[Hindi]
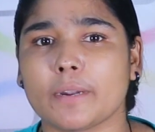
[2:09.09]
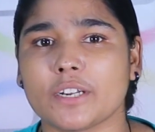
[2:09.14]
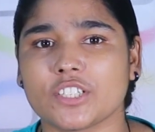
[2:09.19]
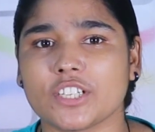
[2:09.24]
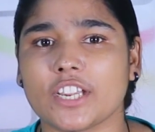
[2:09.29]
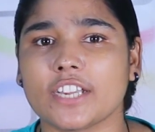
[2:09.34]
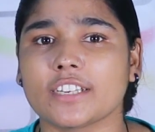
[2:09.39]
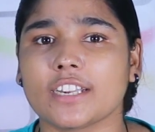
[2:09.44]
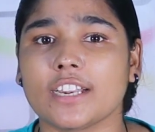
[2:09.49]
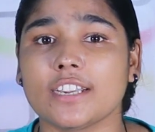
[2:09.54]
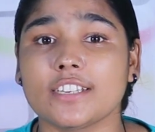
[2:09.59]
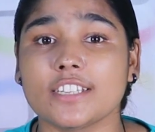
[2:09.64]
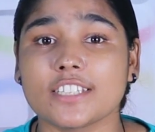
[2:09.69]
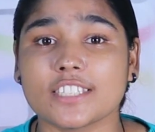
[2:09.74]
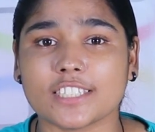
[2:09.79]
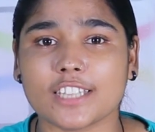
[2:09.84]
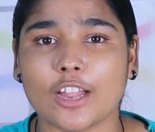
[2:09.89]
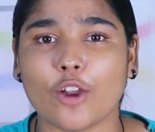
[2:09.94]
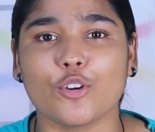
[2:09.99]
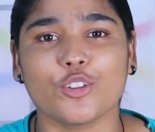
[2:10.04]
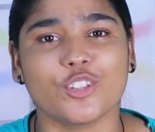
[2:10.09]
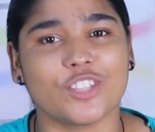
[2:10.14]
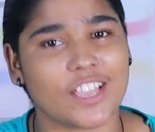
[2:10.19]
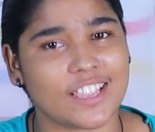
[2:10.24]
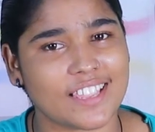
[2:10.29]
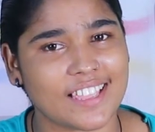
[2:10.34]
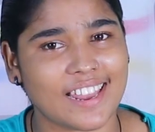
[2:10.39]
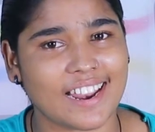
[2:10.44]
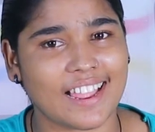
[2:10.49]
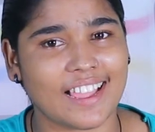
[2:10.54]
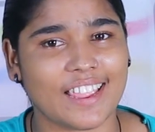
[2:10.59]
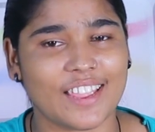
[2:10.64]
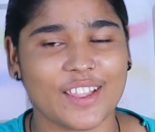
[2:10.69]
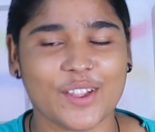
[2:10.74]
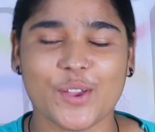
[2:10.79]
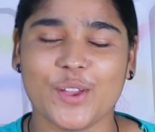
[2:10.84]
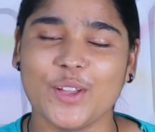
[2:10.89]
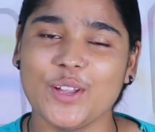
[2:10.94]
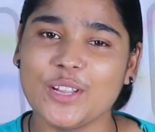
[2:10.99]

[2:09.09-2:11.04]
परसेंट का डिस्काउंट दिया जा रहा है